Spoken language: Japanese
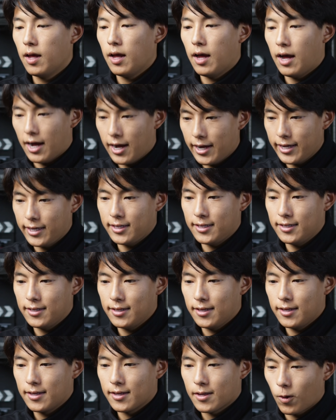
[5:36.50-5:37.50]
はい。
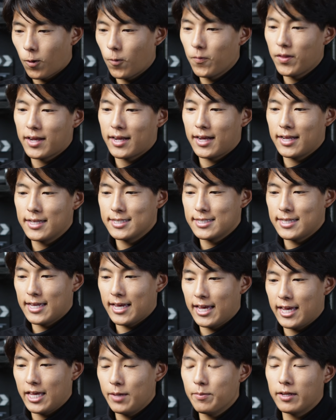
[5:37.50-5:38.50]
こんな感じ
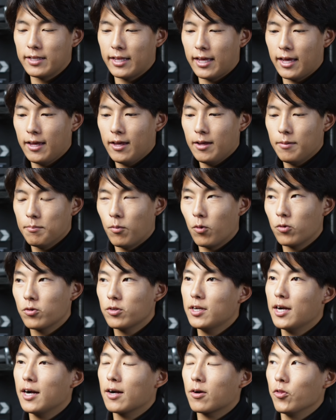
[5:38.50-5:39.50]
で、今ね、僕
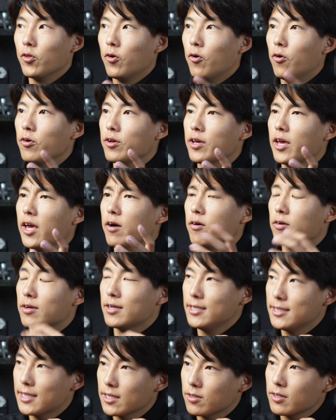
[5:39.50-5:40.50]
がこの音源を聞
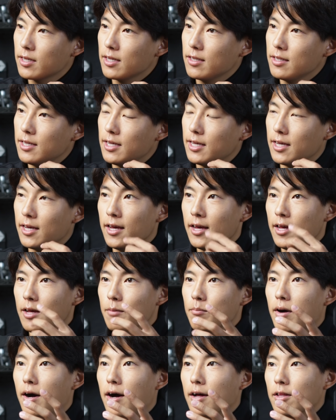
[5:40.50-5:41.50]
いた時に、
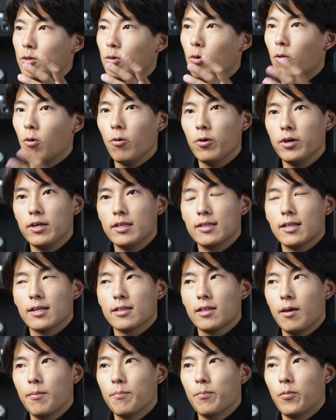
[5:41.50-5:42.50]
まあ、どういった
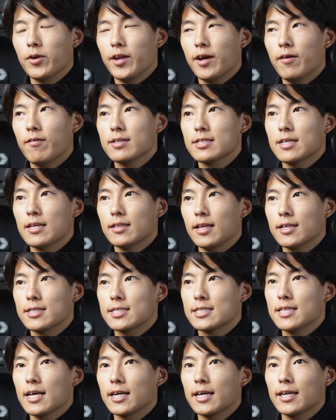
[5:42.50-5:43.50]
テンポに合わせて
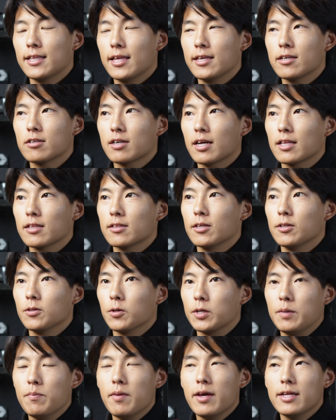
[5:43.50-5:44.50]
繋げていくかっていうのを
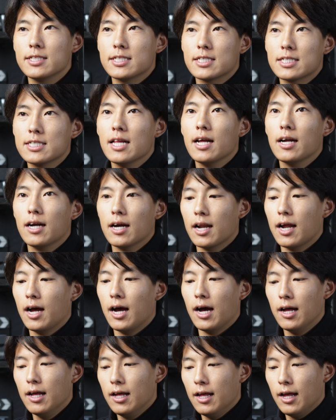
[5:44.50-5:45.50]
イメージしなが
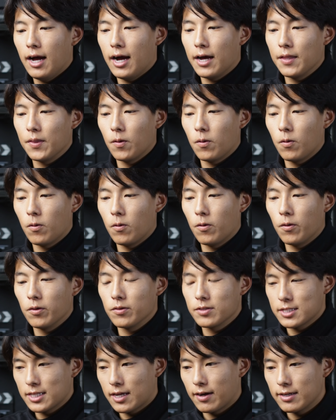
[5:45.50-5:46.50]
ら、あのー、
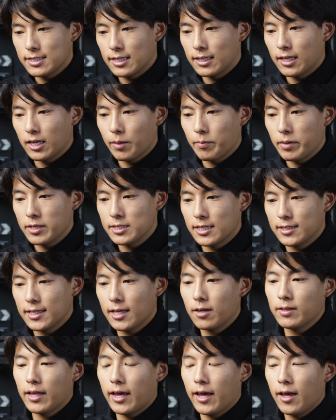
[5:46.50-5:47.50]
使わせていただきました。な
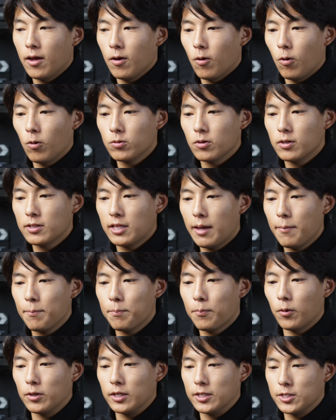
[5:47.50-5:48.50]
ので、本当に
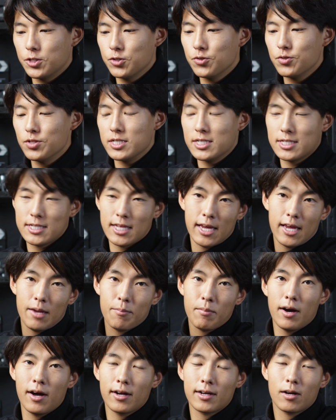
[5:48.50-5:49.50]
テンポに準じて
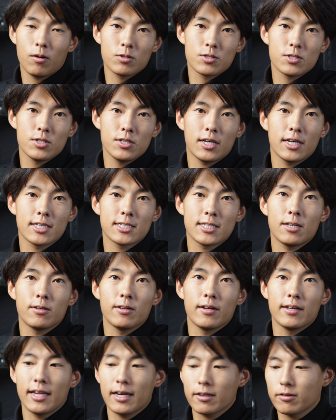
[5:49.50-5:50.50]
マーカーを追加したので
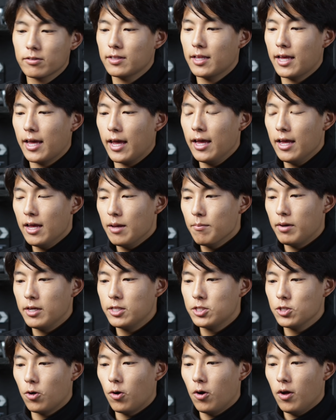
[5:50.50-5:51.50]
はなくて、まあ
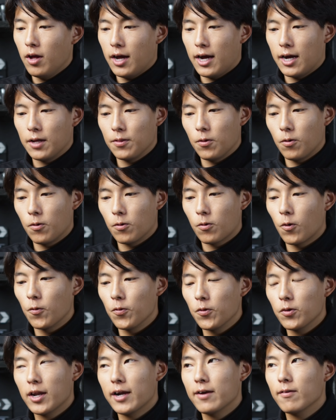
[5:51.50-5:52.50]
一応、あのー、こ
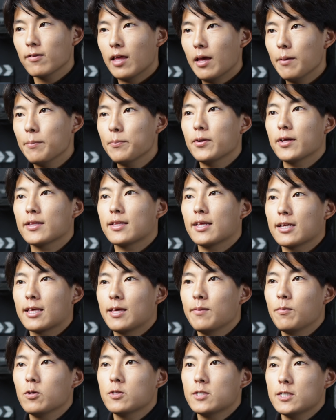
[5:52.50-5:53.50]
のぐらいのテンポだったら気
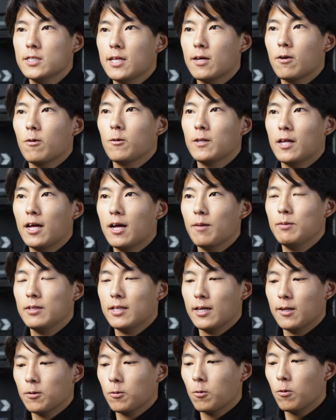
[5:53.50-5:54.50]
持ちいいだろうな、みた
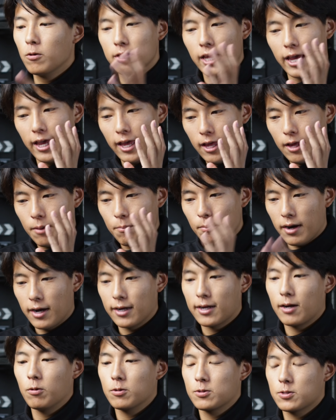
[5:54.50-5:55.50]
いなところで、
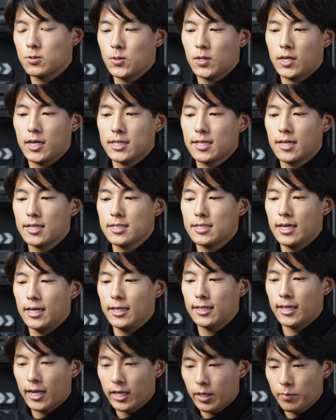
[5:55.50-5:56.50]
マーカーを追加させてい
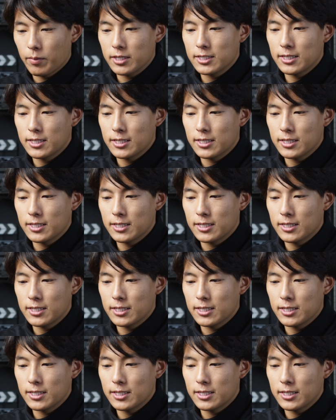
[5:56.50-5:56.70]
ただきまし